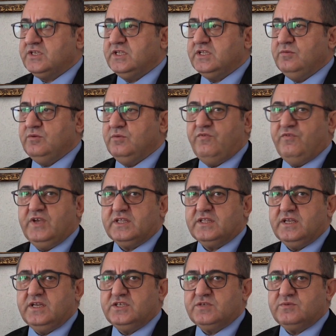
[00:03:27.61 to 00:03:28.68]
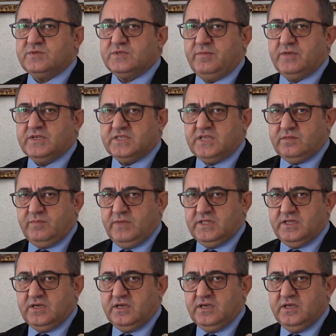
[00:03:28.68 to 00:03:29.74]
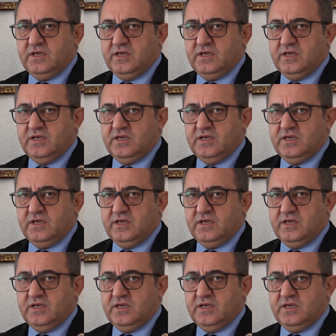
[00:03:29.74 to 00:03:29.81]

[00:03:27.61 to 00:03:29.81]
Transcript: lira gibi bir fiyatlara hiçbir zaman satmadık.